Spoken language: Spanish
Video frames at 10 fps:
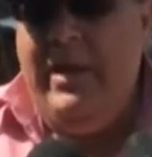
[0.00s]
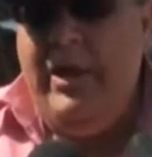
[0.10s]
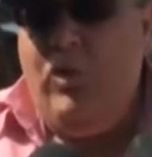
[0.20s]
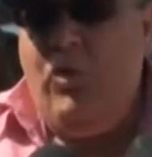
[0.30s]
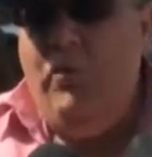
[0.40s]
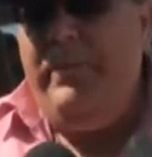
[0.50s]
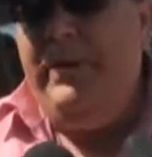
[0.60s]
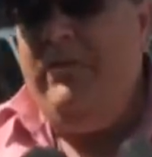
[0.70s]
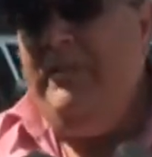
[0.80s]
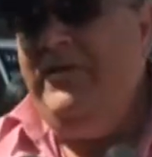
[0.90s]
es
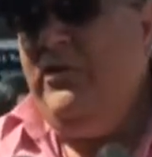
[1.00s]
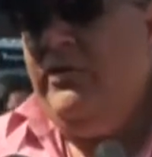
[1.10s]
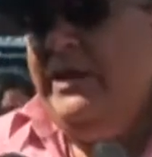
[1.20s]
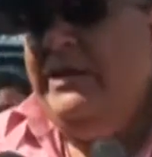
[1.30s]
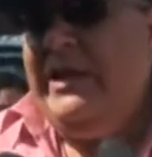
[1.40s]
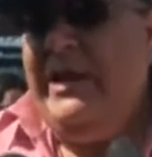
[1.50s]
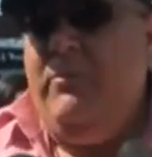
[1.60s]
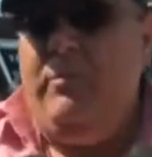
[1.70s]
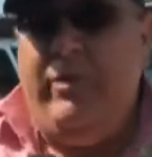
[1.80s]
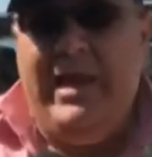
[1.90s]
cumplir una misión que
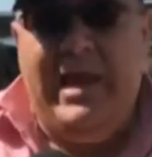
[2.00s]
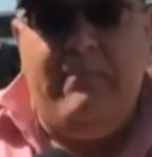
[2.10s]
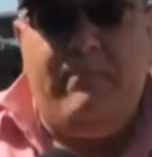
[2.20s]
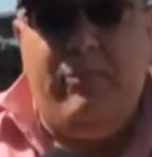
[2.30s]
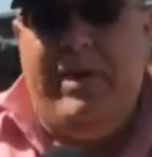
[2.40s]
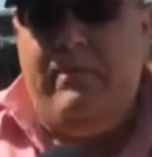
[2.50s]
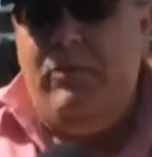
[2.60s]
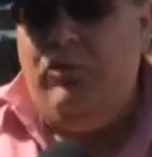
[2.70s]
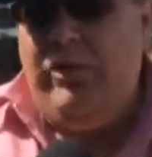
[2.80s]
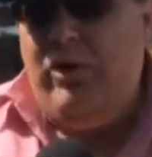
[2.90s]
tenemos. Por ejemplo, desde el
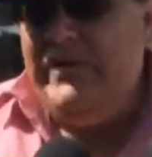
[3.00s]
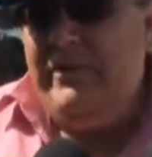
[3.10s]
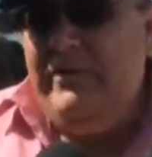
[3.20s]
punto de los